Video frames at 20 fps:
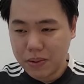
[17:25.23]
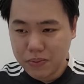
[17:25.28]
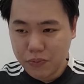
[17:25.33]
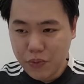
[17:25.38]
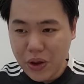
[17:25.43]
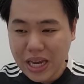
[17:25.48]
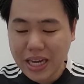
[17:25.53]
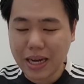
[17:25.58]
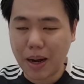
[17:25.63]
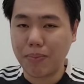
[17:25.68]

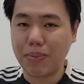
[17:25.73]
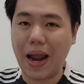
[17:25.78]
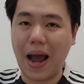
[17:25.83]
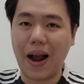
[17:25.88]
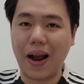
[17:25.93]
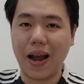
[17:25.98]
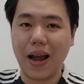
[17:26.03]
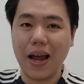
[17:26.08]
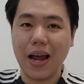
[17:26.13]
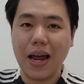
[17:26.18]
วิ่งกลับหลัง
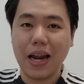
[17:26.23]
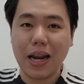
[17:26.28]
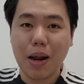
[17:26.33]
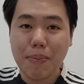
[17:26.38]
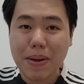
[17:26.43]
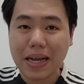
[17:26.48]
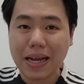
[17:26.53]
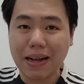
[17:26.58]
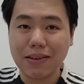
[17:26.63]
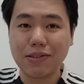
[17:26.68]
อะและ
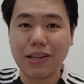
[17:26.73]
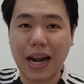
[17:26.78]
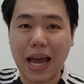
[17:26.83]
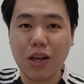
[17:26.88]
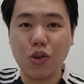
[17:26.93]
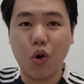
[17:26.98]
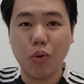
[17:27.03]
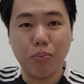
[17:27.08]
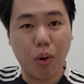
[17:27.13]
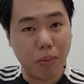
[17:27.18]
เป็นการสไลด์
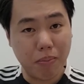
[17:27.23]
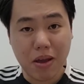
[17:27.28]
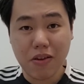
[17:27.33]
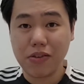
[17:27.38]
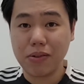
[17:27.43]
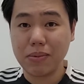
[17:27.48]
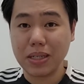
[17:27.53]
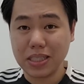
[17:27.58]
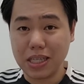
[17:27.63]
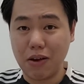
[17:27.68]
โดนบอลไม่
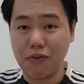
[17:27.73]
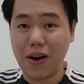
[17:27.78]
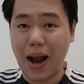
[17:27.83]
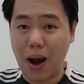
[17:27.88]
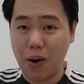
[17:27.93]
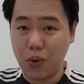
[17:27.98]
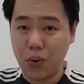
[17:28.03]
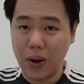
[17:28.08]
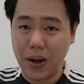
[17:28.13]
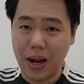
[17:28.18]
ไม่เสียฟาว
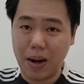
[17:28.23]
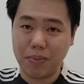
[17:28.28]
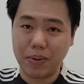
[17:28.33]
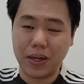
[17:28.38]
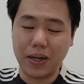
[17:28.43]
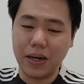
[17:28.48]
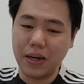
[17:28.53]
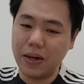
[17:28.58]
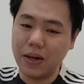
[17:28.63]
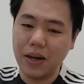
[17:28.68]
ด้วยครับ
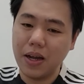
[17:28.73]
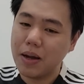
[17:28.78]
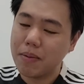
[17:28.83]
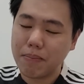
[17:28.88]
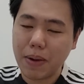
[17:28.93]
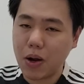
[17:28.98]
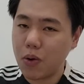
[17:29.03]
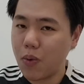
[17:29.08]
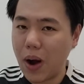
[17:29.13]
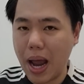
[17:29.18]
คือ
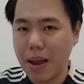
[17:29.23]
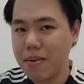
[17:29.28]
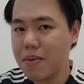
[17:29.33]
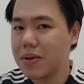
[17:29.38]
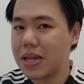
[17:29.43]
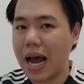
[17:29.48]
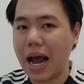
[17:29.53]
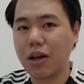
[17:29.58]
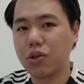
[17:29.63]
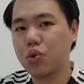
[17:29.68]
แม็กไกวไม่มี
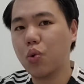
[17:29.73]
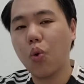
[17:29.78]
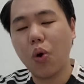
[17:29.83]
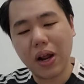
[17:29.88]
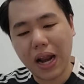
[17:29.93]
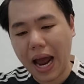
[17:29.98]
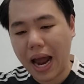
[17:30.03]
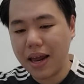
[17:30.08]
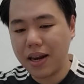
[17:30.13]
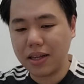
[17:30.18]
ทางสู้ก็
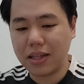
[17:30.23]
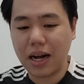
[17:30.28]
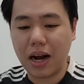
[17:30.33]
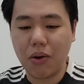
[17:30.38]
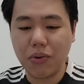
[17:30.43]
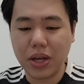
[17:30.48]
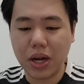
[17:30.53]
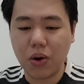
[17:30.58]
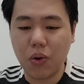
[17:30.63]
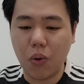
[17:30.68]
ได้เลย ถ้าเขา
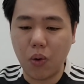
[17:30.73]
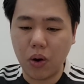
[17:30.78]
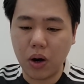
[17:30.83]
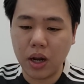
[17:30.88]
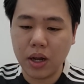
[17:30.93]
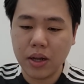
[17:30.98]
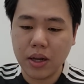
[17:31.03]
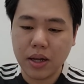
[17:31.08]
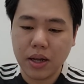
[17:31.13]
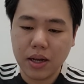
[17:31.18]
ยังคง
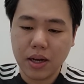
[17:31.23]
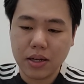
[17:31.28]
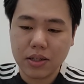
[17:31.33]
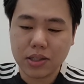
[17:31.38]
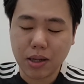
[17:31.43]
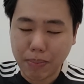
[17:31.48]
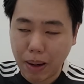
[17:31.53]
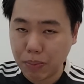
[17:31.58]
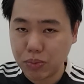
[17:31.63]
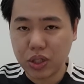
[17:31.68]
ส
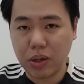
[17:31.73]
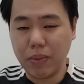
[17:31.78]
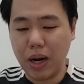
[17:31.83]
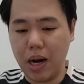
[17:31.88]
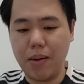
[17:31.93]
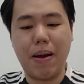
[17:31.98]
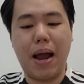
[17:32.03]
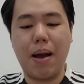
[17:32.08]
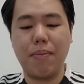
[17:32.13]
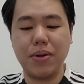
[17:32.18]
ม่ำเสมอ
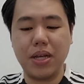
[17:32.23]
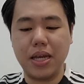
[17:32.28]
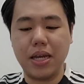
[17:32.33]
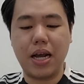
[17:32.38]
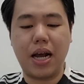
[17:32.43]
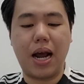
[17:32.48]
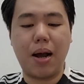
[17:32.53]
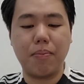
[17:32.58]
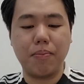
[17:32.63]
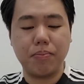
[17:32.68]
แบบนี้
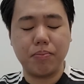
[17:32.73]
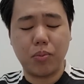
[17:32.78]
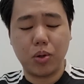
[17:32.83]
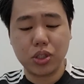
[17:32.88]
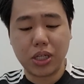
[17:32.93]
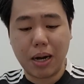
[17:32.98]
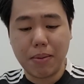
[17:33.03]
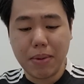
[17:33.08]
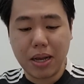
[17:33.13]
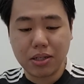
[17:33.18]
นะครับเพราะ
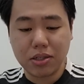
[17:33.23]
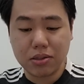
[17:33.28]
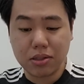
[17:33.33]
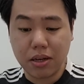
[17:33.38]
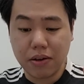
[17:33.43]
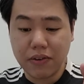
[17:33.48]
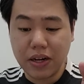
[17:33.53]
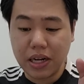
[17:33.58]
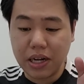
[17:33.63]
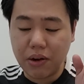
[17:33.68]
ฉะนั้นแมนเชสเตอ
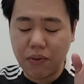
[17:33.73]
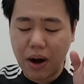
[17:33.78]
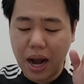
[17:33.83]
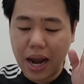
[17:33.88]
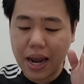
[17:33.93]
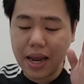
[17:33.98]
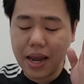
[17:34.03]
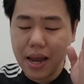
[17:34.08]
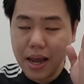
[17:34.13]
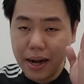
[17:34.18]
ร์ยูไนเต็ดให้
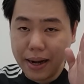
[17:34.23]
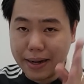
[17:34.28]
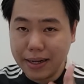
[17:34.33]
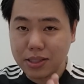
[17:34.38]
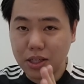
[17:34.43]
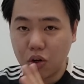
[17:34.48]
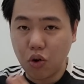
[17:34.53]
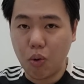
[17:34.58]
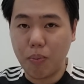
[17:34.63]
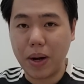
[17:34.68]
ลิซ
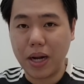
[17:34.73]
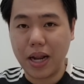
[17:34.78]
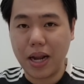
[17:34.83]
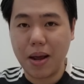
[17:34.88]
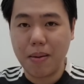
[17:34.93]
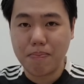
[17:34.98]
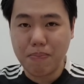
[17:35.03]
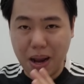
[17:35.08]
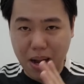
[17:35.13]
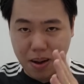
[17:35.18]
นโดมาดิเด
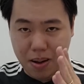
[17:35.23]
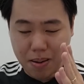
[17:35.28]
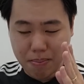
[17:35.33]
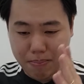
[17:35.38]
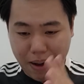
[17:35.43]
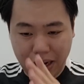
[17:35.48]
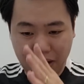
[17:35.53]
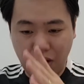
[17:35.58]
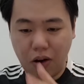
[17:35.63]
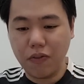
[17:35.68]
ตเป็นแม
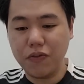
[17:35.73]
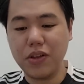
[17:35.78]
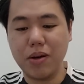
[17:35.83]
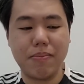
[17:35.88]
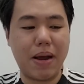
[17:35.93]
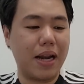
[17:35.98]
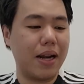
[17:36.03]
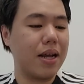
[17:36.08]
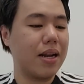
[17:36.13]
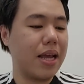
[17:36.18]
นออฟเดอะแม
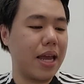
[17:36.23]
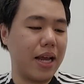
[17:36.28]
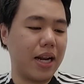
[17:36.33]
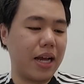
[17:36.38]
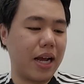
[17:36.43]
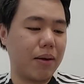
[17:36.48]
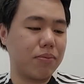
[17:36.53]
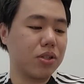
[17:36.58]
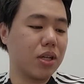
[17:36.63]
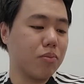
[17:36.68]
ตช์นั่นเอง
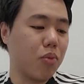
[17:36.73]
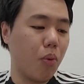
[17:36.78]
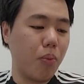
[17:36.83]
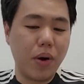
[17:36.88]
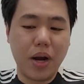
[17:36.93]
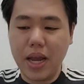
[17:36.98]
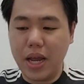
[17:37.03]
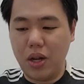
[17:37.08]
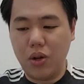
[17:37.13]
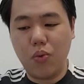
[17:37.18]
นะครับซึ่งผมก็
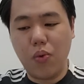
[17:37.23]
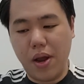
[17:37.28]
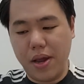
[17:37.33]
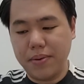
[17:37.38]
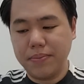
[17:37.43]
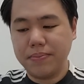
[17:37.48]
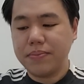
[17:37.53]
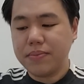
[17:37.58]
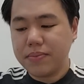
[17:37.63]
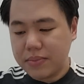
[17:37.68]
เห็นด้วย
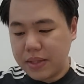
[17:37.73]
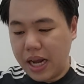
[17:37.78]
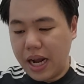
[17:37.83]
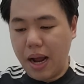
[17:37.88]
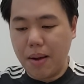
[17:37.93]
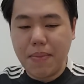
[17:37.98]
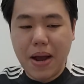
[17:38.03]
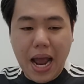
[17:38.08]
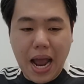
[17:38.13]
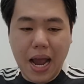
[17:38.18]
นะครั
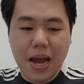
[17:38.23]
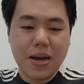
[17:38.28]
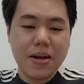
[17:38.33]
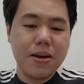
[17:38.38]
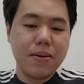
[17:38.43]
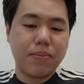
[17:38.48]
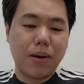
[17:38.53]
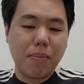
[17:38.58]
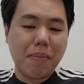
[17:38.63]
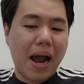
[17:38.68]
บ อ่ะ
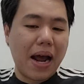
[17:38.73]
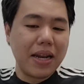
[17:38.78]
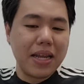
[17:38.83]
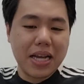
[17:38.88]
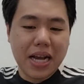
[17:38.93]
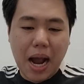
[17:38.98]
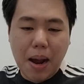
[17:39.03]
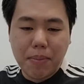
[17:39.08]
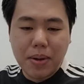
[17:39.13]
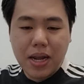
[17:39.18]
ประมาณนี้
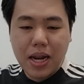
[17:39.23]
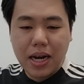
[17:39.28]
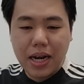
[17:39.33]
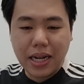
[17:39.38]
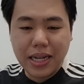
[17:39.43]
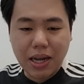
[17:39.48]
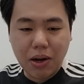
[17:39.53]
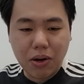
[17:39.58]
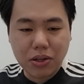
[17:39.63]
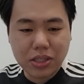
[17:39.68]
ครับ แล้ว
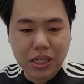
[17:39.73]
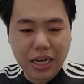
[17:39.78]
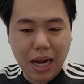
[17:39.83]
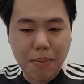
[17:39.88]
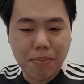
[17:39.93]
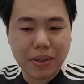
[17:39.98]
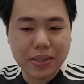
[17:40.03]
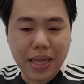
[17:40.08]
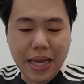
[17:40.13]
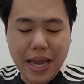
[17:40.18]
เดี๋ยวเราจะกลับ
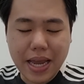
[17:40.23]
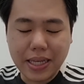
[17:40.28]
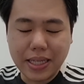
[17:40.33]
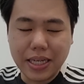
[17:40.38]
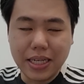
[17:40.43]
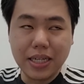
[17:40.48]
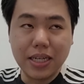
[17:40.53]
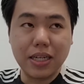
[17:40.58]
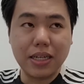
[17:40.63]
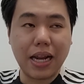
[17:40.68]
มาเตะอีกที
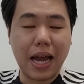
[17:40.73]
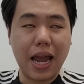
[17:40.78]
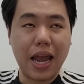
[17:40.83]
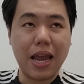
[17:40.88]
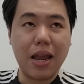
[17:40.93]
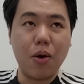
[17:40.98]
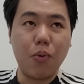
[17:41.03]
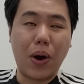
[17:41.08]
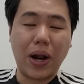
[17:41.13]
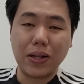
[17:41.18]
หนึ่งใน
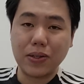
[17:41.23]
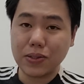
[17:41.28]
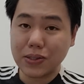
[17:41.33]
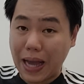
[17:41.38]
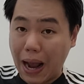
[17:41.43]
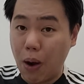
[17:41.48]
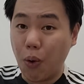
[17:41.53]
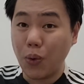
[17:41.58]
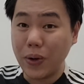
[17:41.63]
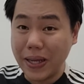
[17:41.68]
วัน
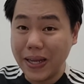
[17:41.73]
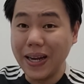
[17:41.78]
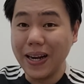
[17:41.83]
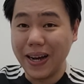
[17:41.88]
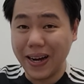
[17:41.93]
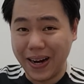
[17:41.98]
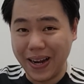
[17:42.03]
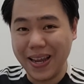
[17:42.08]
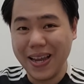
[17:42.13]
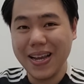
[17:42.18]
เสาร์นี้เล
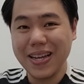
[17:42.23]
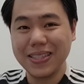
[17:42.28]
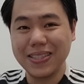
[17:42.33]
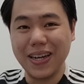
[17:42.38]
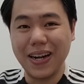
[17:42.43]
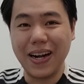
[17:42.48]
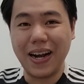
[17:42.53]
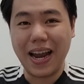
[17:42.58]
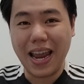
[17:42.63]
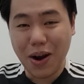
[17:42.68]
ย เจ
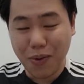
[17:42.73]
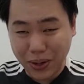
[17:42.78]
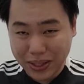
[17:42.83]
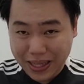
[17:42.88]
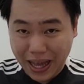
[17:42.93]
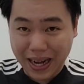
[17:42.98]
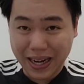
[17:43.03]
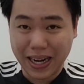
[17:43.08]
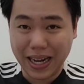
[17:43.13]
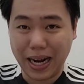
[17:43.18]
อกับเอเวอร
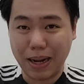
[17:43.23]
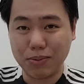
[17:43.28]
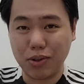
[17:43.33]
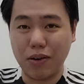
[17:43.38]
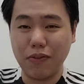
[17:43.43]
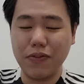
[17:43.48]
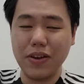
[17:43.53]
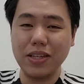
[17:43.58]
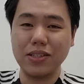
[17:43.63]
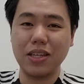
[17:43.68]
ตันนะครับ ท็อ
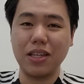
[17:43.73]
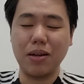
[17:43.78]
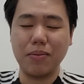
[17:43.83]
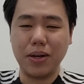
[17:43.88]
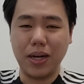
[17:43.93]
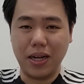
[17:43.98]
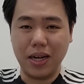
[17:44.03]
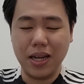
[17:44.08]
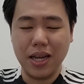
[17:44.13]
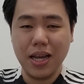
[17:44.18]
ฟฟี่สีน้ำ
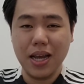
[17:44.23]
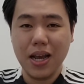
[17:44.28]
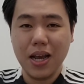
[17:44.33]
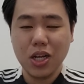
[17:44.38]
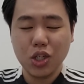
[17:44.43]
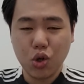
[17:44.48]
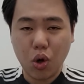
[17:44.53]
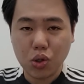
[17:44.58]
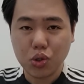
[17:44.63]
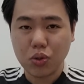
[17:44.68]
เงิน
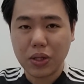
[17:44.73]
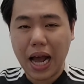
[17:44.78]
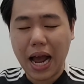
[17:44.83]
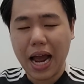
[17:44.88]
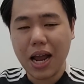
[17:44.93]
ช่วงสุดท้าย